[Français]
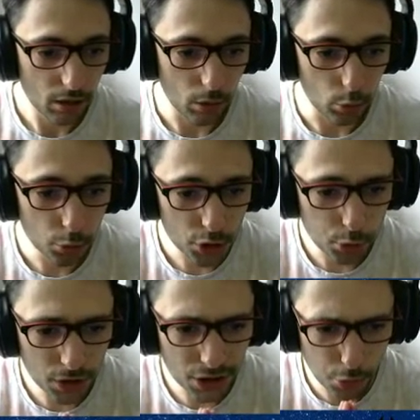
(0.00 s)
Euh, lui,
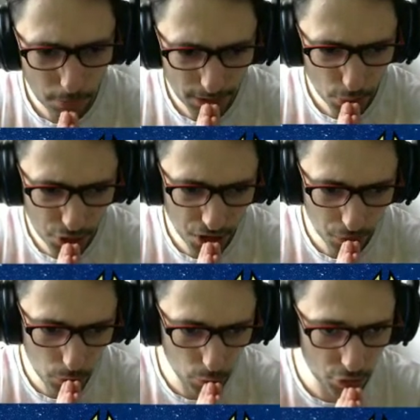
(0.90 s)
lui, je lui ai mis le tir
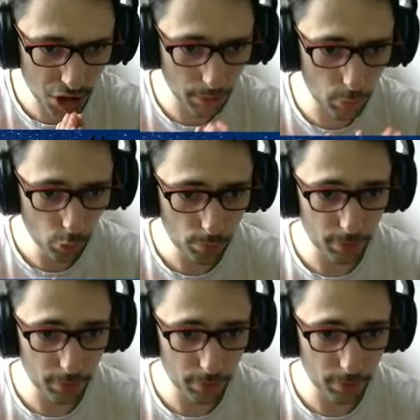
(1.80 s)
du gotier bleu